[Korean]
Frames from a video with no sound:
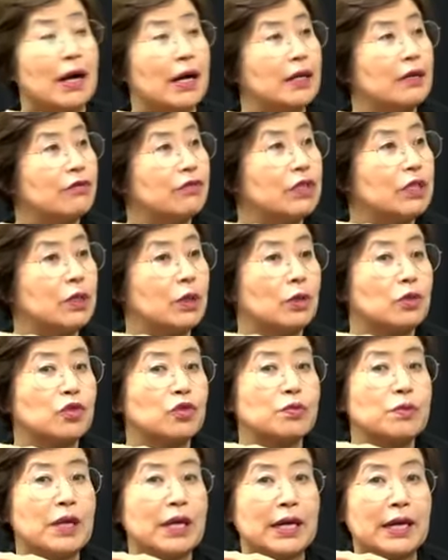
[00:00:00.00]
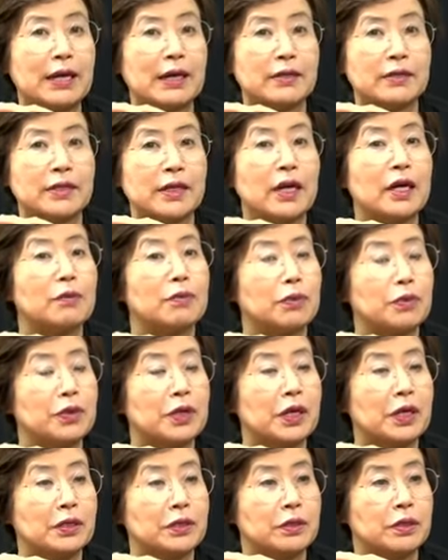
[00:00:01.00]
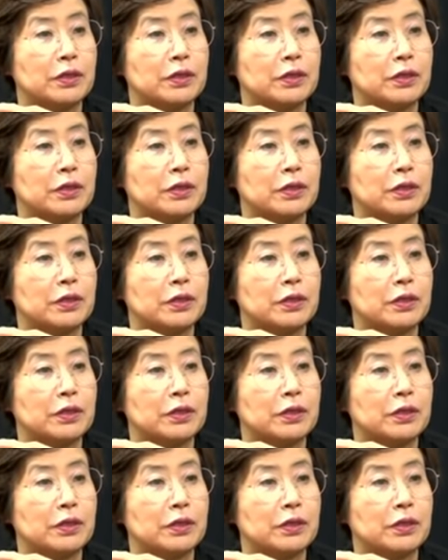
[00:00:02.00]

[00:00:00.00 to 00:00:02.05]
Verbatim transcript: 아니 우리 요즘에 제가 보기에는